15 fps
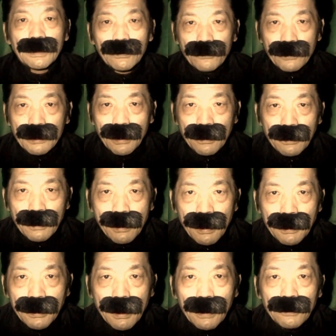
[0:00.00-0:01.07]
でっ
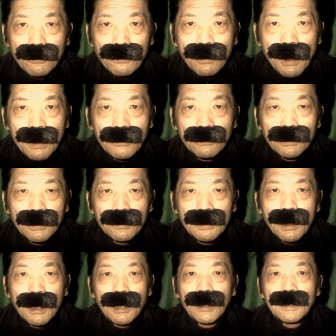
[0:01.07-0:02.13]
かい街道があるんで
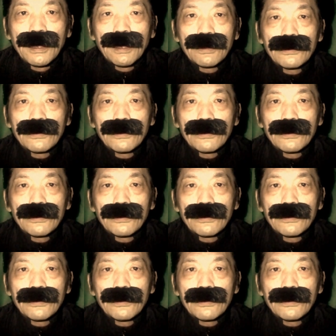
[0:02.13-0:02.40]
すが、